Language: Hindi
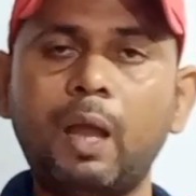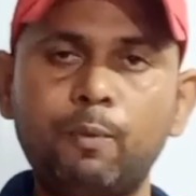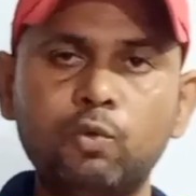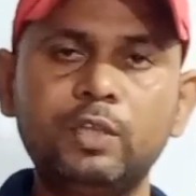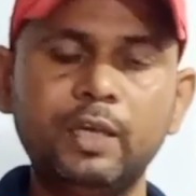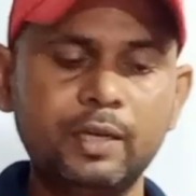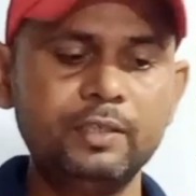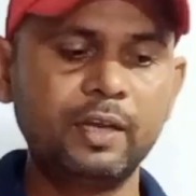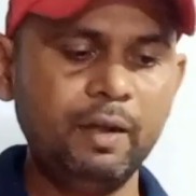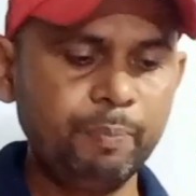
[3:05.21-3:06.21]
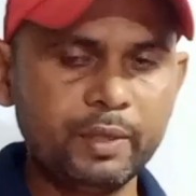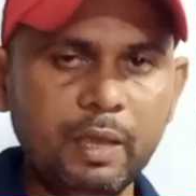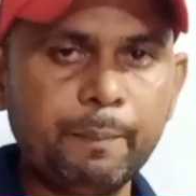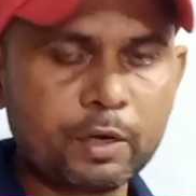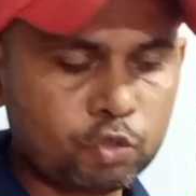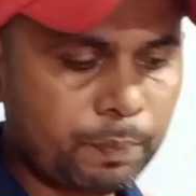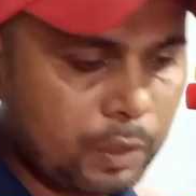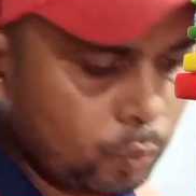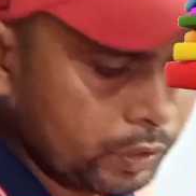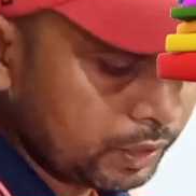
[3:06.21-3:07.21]
तो आप लोग देख लीजिएगा ये वर्कशॉप
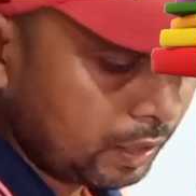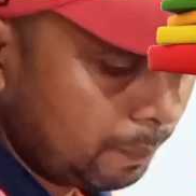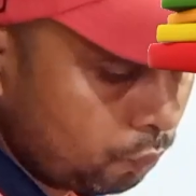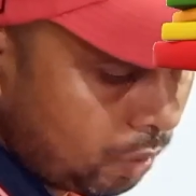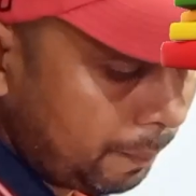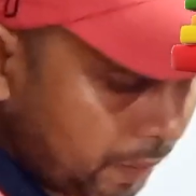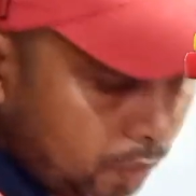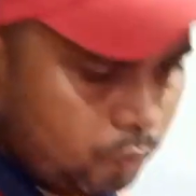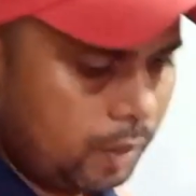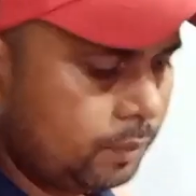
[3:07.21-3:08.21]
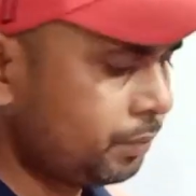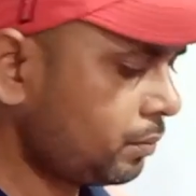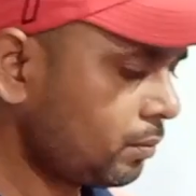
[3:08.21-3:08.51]
कैलकुलेशन का बुक आपका हुआ